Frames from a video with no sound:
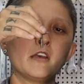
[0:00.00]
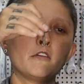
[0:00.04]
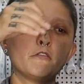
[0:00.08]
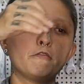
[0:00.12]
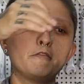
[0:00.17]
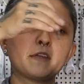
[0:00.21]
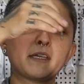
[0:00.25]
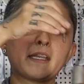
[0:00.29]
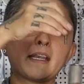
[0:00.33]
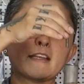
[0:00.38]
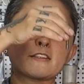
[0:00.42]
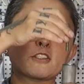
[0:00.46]

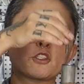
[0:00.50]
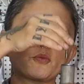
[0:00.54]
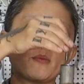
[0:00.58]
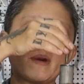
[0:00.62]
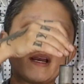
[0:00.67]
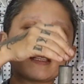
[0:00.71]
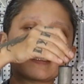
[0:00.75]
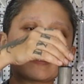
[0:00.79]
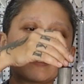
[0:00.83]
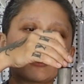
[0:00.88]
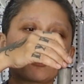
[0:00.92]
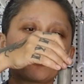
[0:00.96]
ficasse o
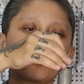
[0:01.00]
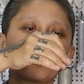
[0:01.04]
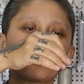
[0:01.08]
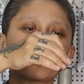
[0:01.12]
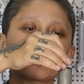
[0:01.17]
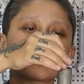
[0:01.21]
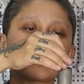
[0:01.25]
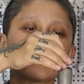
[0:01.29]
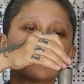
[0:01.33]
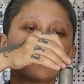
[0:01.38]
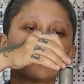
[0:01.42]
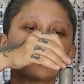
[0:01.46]
mais reto
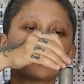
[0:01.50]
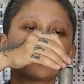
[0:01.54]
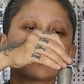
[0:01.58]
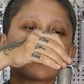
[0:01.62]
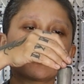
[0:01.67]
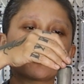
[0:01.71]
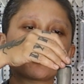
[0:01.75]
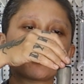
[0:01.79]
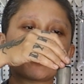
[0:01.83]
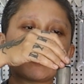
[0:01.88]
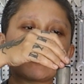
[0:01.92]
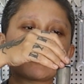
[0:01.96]
possível
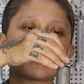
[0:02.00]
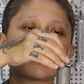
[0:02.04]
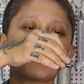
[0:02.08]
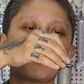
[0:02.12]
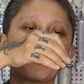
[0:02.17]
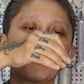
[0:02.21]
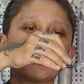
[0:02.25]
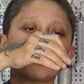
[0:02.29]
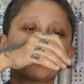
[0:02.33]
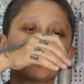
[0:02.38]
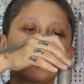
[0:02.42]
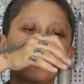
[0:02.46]
durante esse
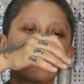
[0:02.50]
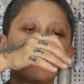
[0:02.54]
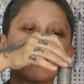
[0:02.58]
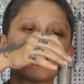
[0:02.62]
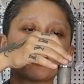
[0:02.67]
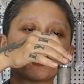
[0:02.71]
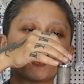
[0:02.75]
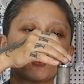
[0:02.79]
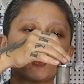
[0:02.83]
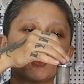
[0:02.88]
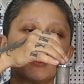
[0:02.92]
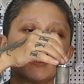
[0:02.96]
momento que eu
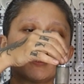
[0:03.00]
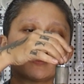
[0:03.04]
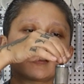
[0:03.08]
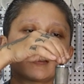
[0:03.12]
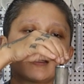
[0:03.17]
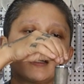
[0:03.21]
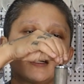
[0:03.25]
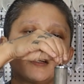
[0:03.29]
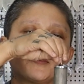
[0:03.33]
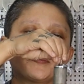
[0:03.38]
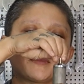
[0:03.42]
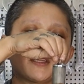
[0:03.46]
batia,
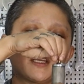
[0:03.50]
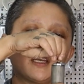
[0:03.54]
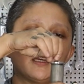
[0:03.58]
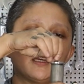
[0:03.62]
tá?